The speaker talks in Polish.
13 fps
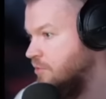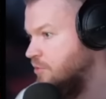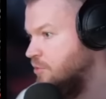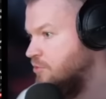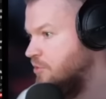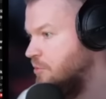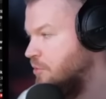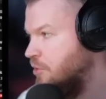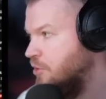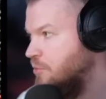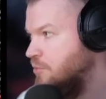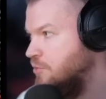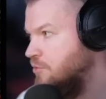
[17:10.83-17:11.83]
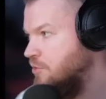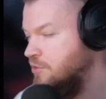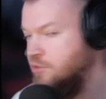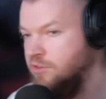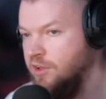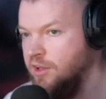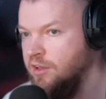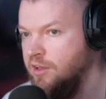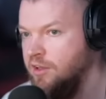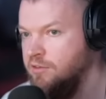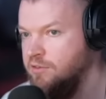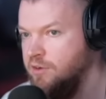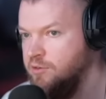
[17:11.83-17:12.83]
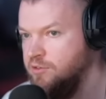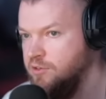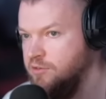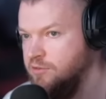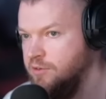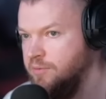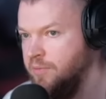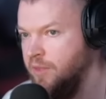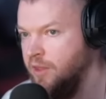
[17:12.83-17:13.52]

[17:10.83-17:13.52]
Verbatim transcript: więc ludzie mogą mówić, że fałszywy.